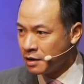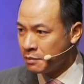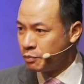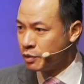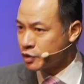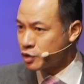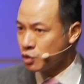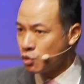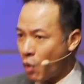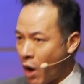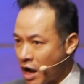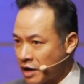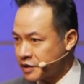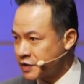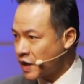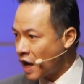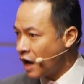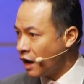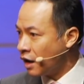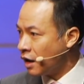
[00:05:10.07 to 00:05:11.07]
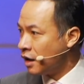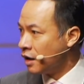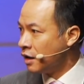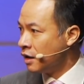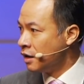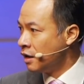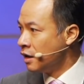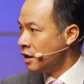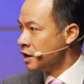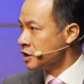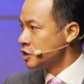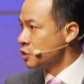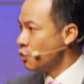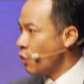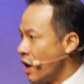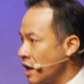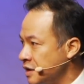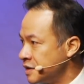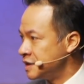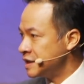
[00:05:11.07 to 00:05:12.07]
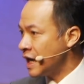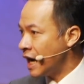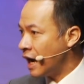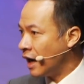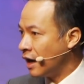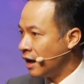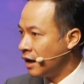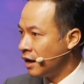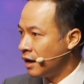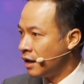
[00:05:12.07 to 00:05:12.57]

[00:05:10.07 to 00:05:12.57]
不是往上，是往下。